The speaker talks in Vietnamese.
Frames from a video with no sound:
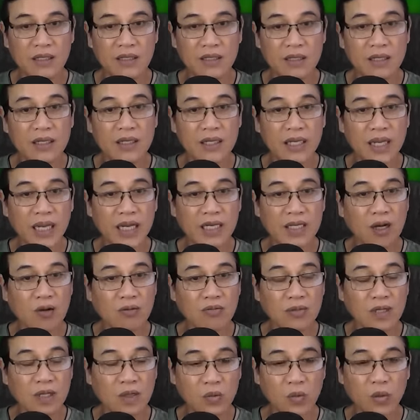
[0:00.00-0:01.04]
Cười hay
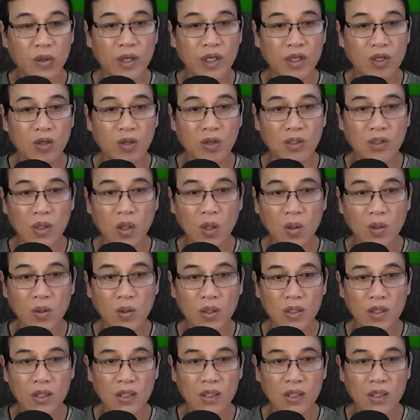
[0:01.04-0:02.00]
không là quyền của cô,